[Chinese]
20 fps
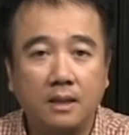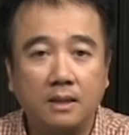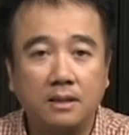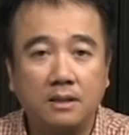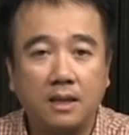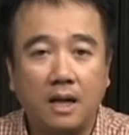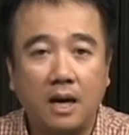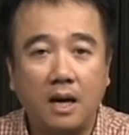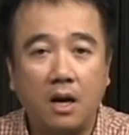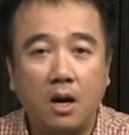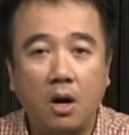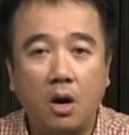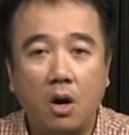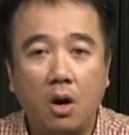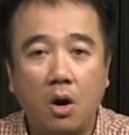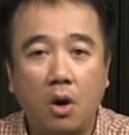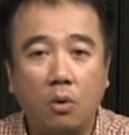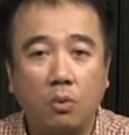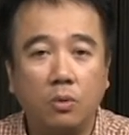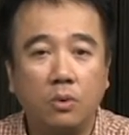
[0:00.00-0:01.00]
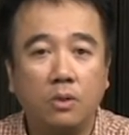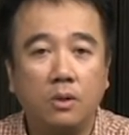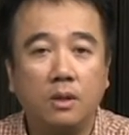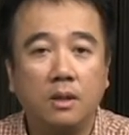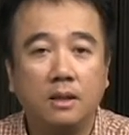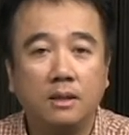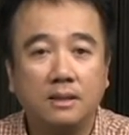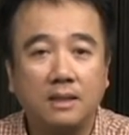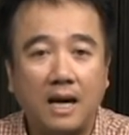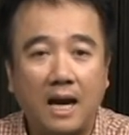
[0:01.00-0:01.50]
然后
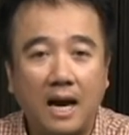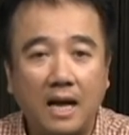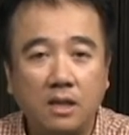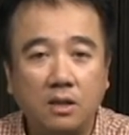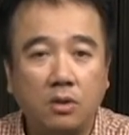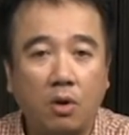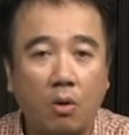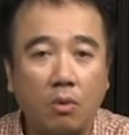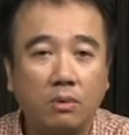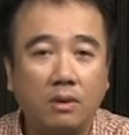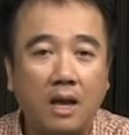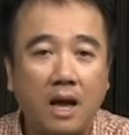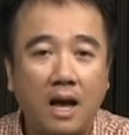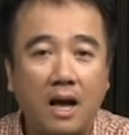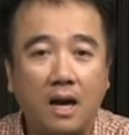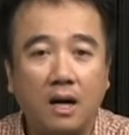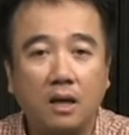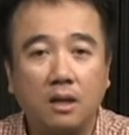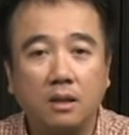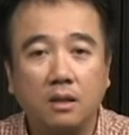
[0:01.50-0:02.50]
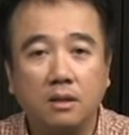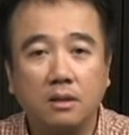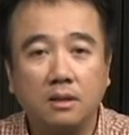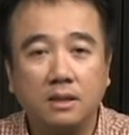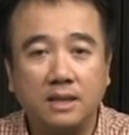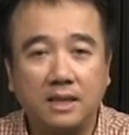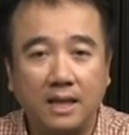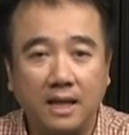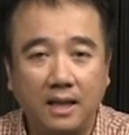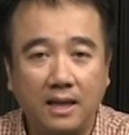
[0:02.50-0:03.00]
才容他
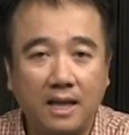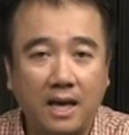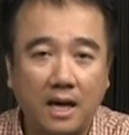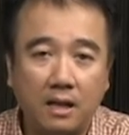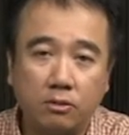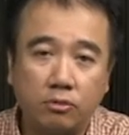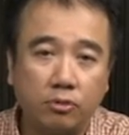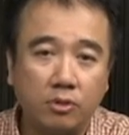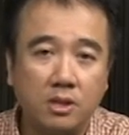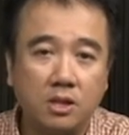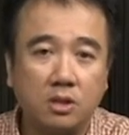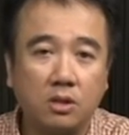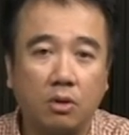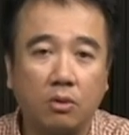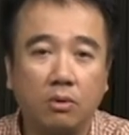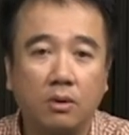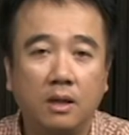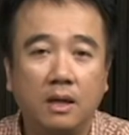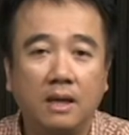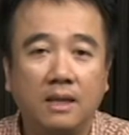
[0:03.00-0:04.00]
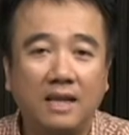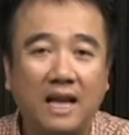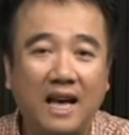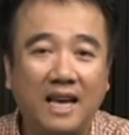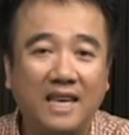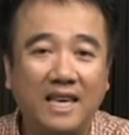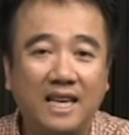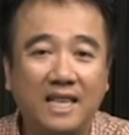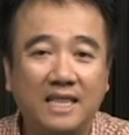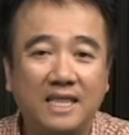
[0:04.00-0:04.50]
前来遵守，他
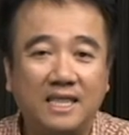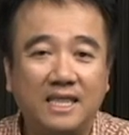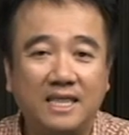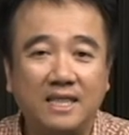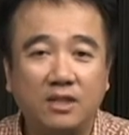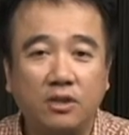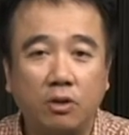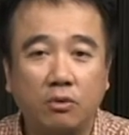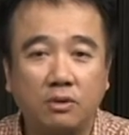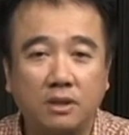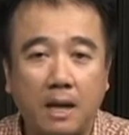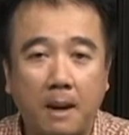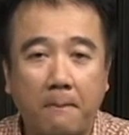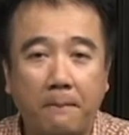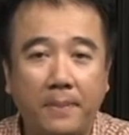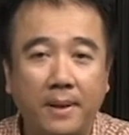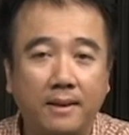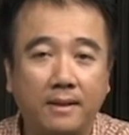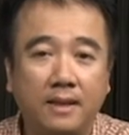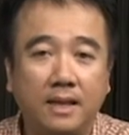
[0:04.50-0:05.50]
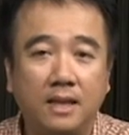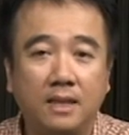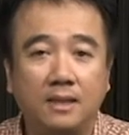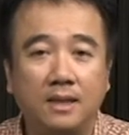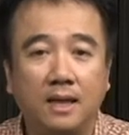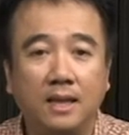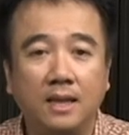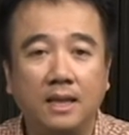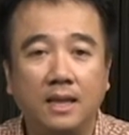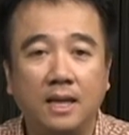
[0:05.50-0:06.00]
也就像本地
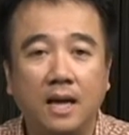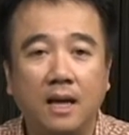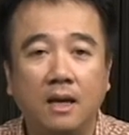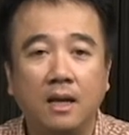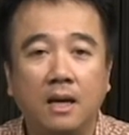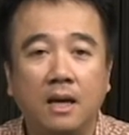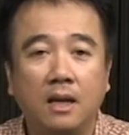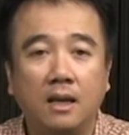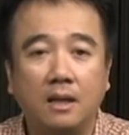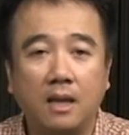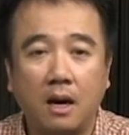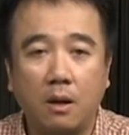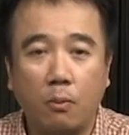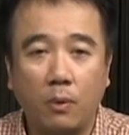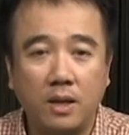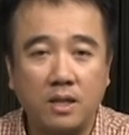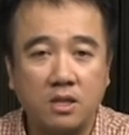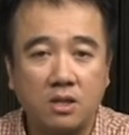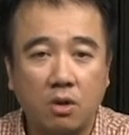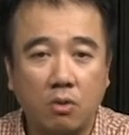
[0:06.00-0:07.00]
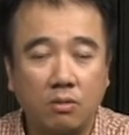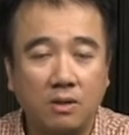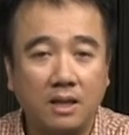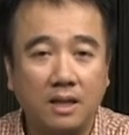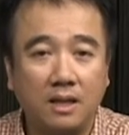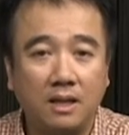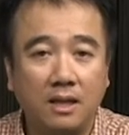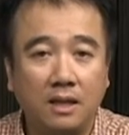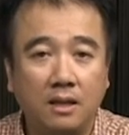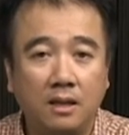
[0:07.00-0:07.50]
人一样。但未受
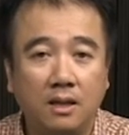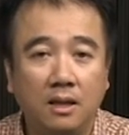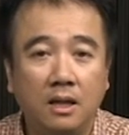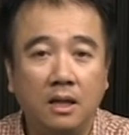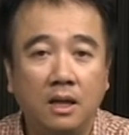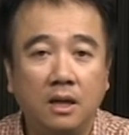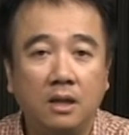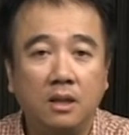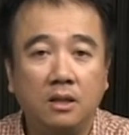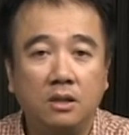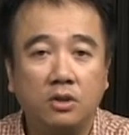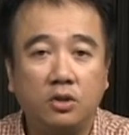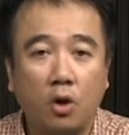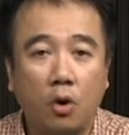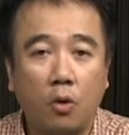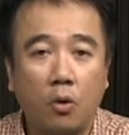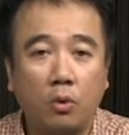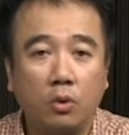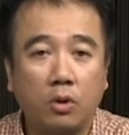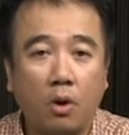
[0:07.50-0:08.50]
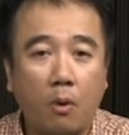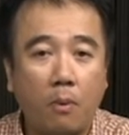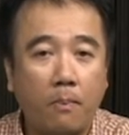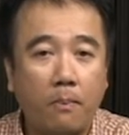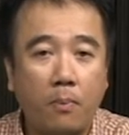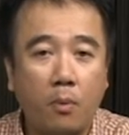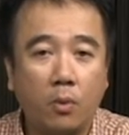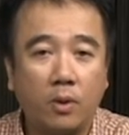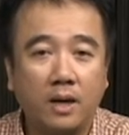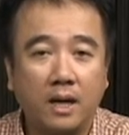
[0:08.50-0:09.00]
割礼的，就都
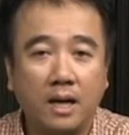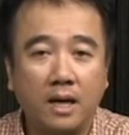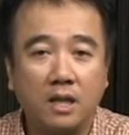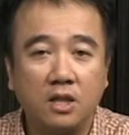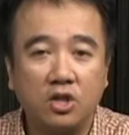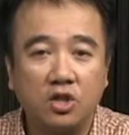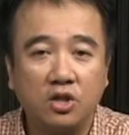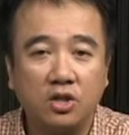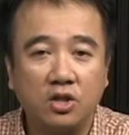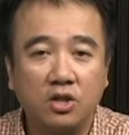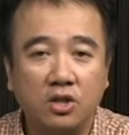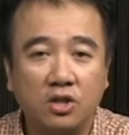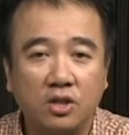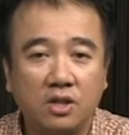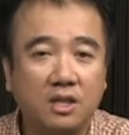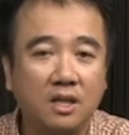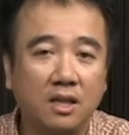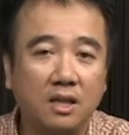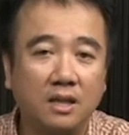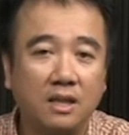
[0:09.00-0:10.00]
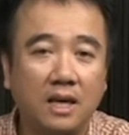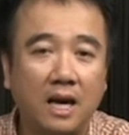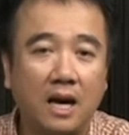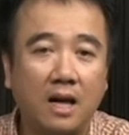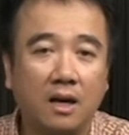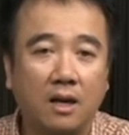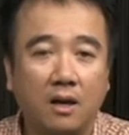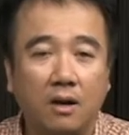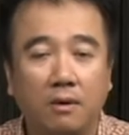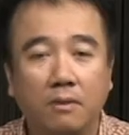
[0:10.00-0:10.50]
不可吃这羊
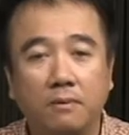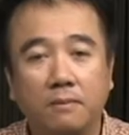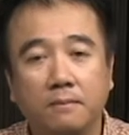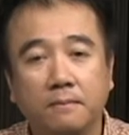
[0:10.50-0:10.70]
羔。